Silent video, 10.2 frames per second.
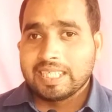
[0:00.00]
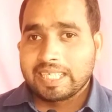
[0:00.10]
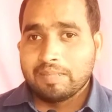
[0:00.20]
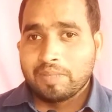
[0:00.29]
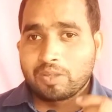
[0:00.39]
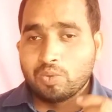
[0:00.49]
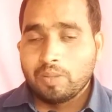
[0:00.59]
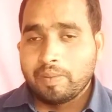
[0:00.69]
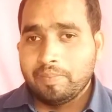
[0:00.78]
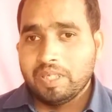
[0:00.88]
ताकि मैं
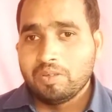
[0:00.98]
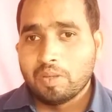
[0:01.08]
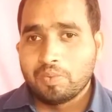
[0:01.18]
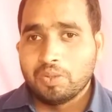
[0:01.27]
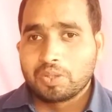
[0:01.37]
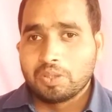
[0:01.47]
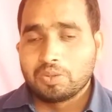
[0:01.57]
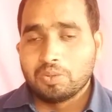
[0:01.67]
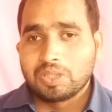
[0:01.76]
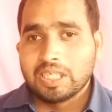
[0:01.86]
कोई भी वीडियो अपलोड
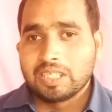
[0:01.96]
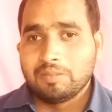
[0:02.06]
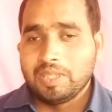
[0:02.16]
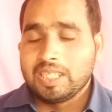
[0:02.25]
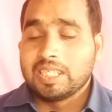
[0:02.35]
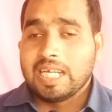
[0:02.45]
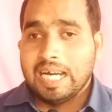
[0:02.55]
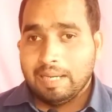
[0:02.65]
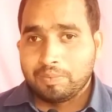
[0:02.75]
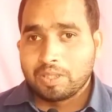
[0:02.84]
करूँ तो उसका नोटिफिकेशन
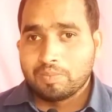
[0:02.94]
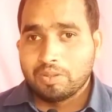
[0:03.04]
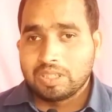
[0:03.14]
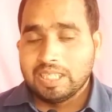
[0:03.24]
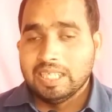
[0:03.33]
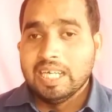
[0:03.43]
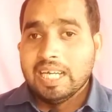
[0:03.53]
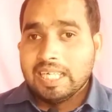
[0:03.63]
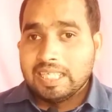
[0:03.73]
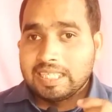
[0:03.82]
आप तक पहुँचे
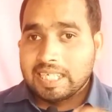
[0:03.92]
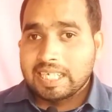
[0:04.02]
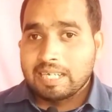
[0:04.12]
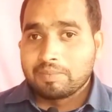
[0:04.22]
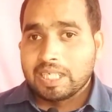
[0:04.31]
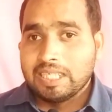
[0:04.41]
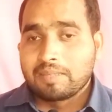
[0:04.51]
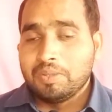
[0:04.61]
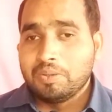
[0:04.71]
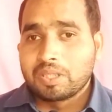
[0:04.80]
इंस्टाग्राम का
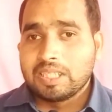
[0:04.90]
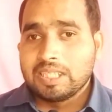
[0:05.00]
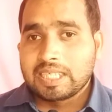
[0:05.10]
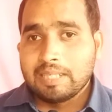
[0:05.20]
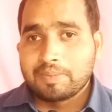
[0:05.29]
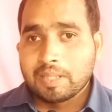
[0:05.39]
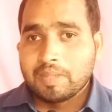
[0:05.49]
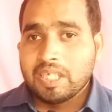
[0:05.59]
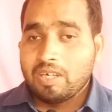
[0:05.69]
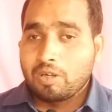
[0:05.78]
लिंक वीडियो के
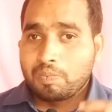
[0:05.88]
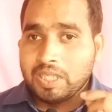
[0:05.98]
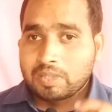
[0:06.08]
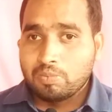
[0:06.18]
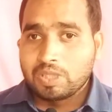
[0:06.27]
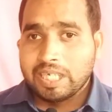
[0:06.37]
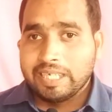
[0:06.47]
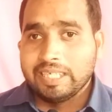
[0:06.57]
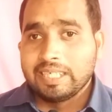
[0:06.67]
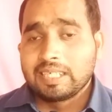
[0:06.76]
डिस्क्रिप्शन में है और फेसबुक
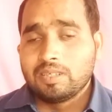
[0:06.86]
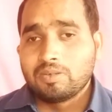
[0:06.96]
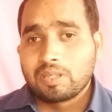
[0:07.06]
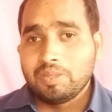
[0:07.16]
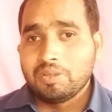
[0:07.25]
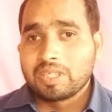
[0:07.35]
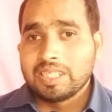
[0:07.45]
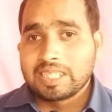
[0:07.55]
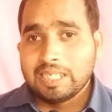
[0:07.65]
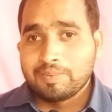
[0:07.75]
का लिंक जो कि वीडियो
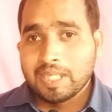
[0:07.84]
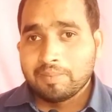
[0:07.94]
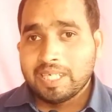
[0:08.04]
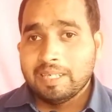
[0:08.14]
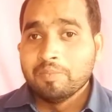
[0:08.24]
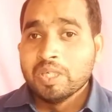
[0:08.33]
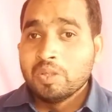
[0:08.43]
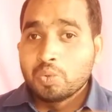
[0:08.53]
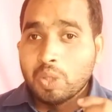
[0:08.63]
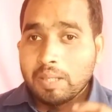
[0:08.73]
के डिस्क्रिप्शन में है
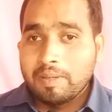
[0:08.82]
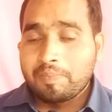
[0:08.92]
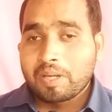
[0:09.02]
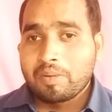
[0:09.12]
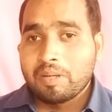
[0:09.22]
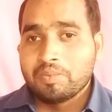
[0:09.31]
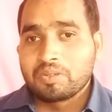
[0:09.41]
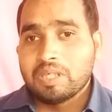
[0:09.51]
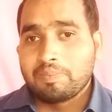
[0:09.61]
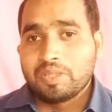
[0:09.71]
कोई भी प्रॉब्लम
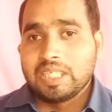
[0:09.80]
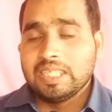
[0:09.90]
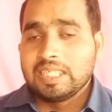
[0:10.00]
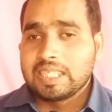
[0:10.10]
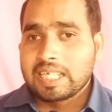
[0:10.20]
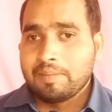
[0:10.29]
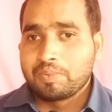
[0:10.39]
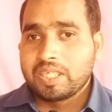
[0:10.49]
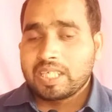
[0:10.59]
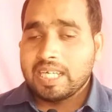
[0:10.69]
हो तो आप मुझे
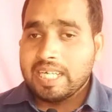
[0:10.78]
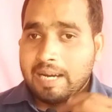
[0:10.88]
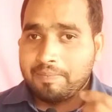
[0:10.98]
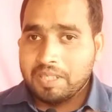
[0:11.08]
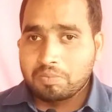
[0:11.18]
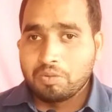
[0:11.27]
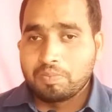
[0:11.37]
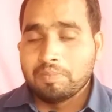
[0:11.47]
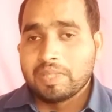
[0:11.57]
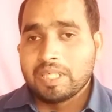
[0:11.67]
इंस्टाग्राम पर या
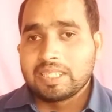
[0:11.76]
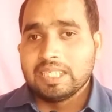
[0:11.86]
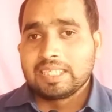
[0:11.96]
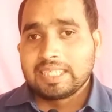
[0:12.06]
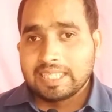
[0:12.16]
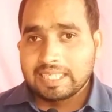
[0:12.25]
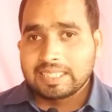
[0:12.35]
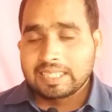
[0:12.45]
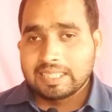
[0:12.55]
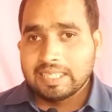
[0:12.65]
फेसबुक पर मैसेज
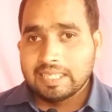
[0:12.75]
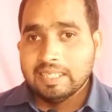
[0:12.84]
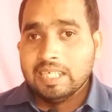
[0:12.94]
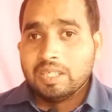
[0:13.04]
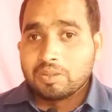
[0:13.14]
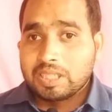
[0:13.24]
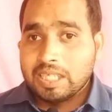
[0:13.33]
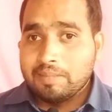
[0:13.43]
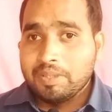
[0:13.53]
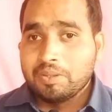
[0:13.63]
कर सकते हैं तो
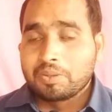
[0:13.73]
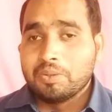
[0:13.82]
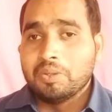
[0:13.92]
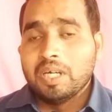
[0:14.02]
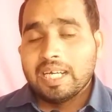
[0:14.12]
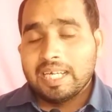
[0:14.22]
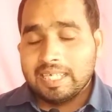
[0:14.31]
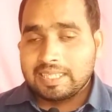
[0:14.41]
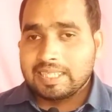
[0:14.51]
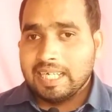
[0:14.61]
चलिए वीडियो को
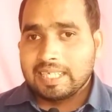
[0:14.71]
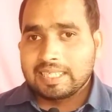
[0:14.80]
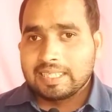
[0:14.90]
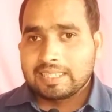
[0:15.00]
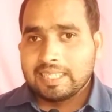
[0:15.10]
स्टार्ट करते